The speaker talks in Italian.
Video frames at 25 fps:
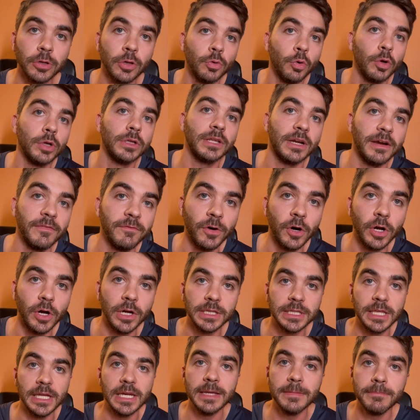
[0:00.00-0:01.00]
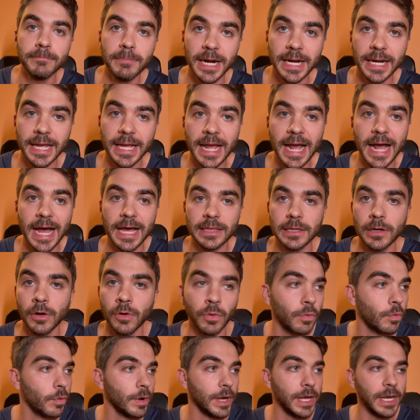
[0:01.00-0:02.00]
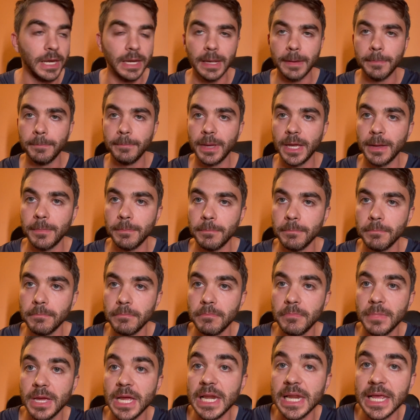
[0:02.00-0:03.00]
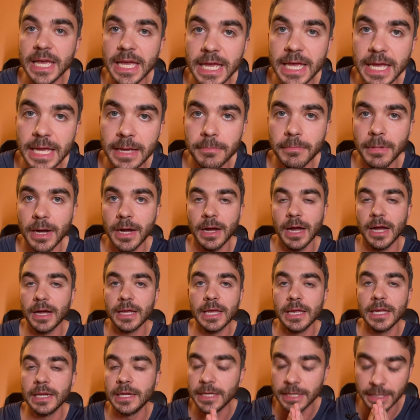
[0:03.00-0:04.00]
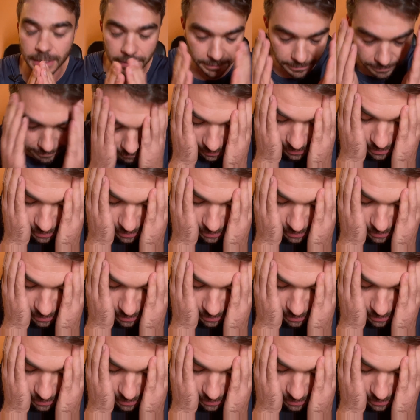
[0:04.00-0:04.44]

due o tre volte l'imbarcata con quel me- melee, ma anche lì, ma,